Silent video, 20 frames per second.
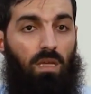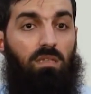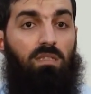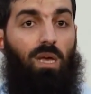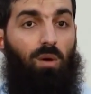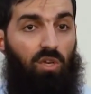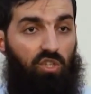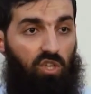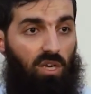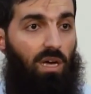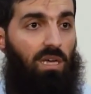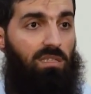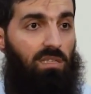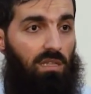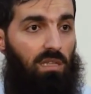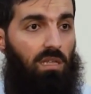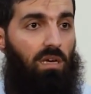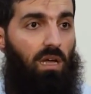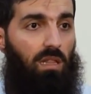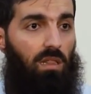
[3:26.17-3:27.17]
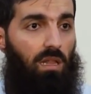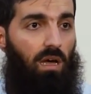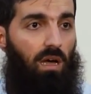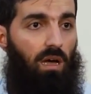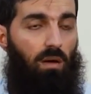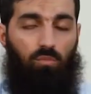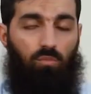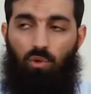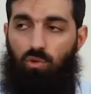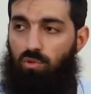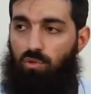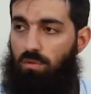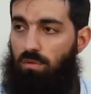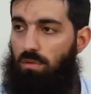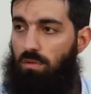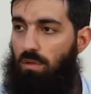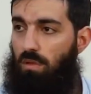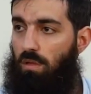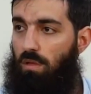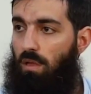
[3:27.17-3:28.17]
savaşı kazandık Allah'a hamdolsun.
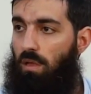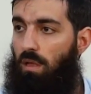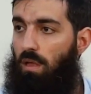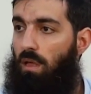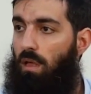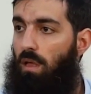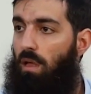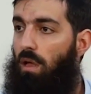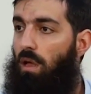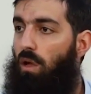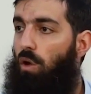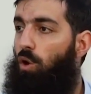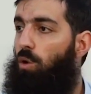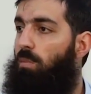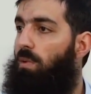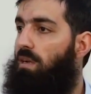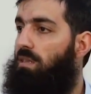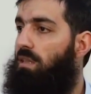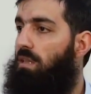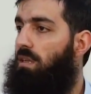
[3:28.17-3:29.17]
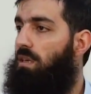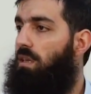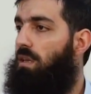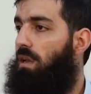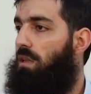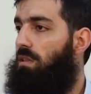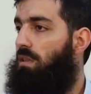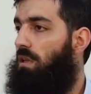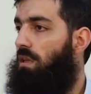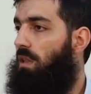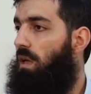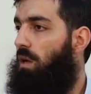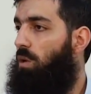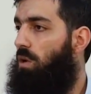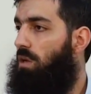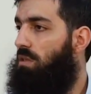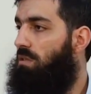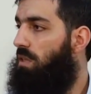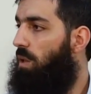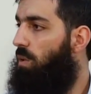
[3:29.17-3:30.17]
Ömer dedi ki radıyallahu
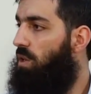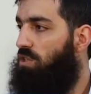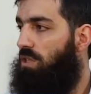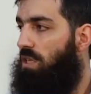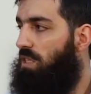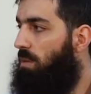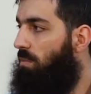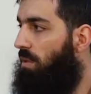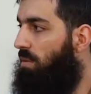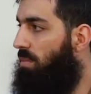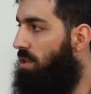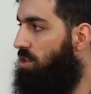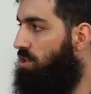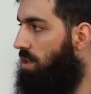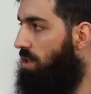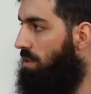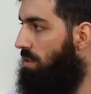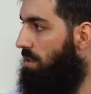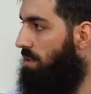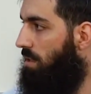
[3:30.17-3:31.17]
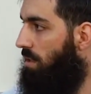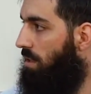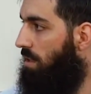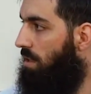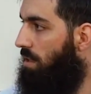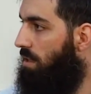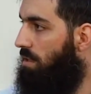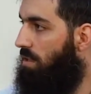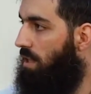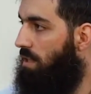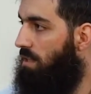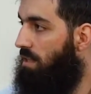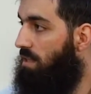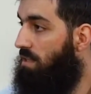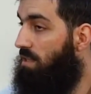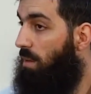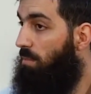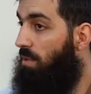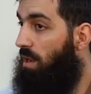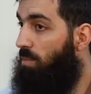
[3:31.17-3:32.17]
an savaş ne zaman başladı? Dedi ki
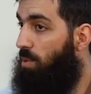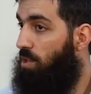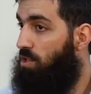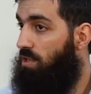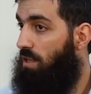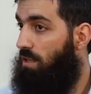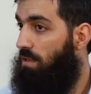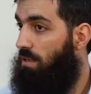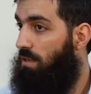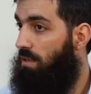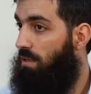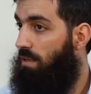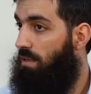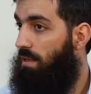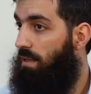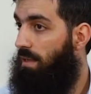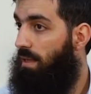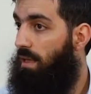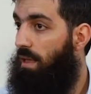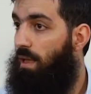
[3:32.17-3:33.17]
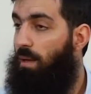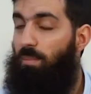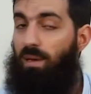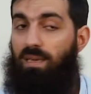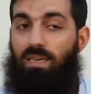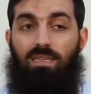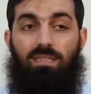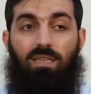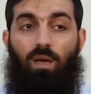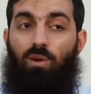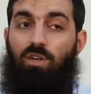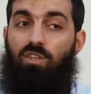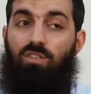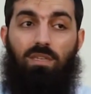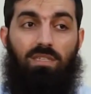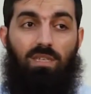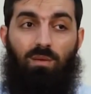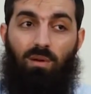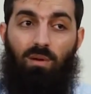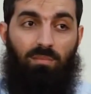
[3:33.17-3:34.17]
sabah başladı. Peki savaş
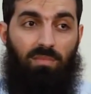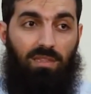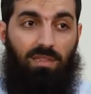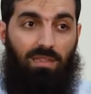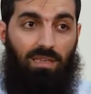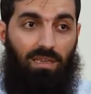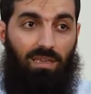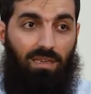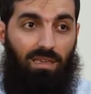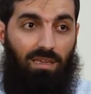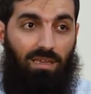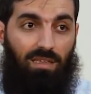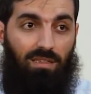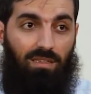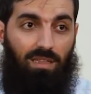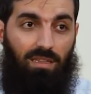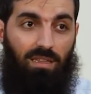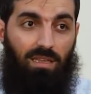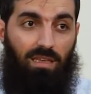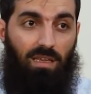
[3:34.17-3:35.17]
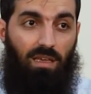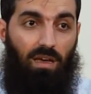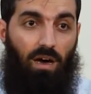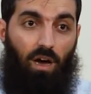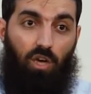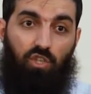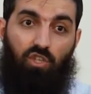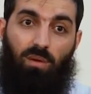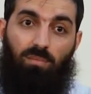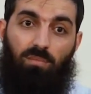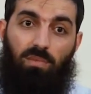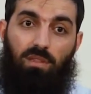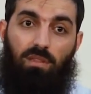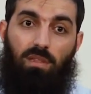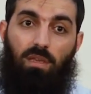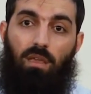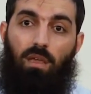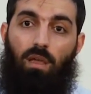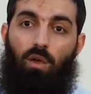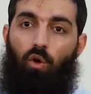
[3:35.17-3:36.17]
ne zaman bitti? Dedi akşam
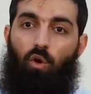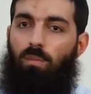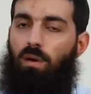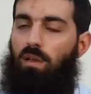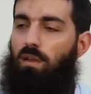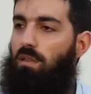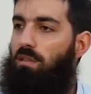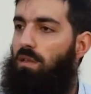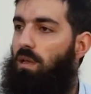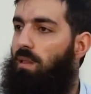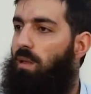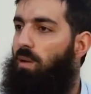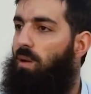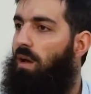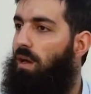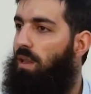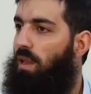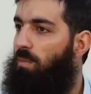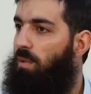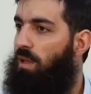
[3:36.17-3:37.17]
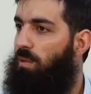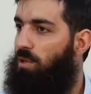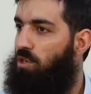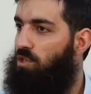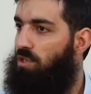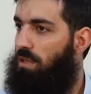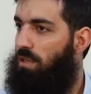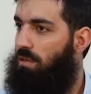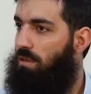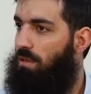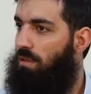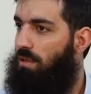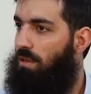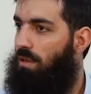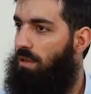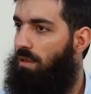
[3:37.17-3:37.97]
bitti. Ömer radıyallahu anh ağlamaya başladı.